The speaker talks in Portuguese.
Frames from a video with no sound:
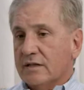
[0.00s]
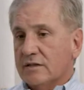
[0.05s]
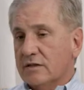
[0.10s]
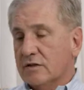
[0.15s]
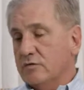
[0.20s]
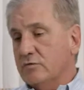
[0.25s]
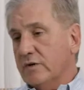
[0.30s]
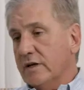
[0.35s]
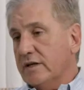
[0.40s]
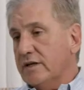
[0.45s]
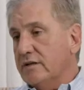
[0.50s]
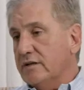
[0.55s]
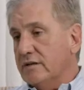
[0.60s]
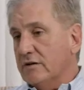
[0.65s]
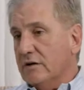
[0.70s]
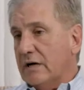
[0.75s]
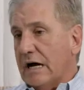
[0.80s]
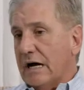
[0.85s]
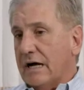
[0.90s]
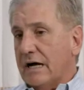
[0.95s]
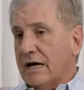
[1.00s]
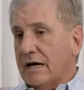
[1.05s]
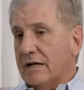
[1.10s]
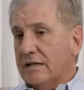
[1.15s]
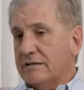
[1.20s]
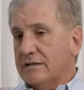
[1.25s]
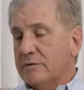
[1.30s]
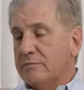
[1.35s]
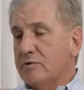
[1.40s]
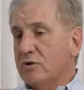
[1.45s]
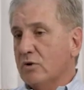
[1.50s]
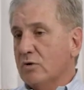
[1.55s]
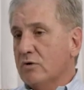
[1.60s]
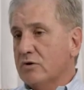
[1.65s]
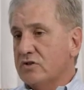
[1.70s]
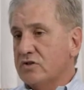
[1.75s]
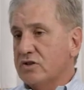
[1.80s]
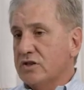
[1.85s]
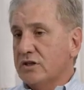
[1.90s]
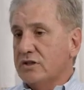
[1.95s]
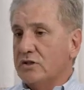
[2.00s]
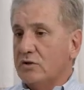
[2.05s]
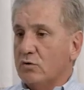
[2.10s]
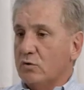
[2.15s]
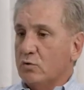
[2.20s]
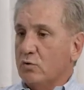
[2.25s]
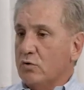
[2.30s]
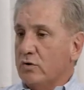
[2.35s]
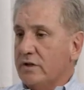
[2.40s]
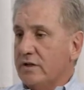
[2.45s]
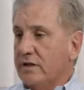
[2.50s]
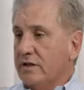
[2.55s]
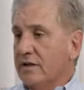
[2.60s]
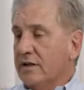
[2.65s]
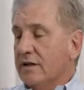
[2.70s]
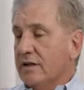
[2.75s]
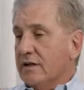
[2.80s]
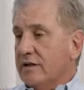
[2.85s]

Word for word: Tanto é que a, a terminologia de uni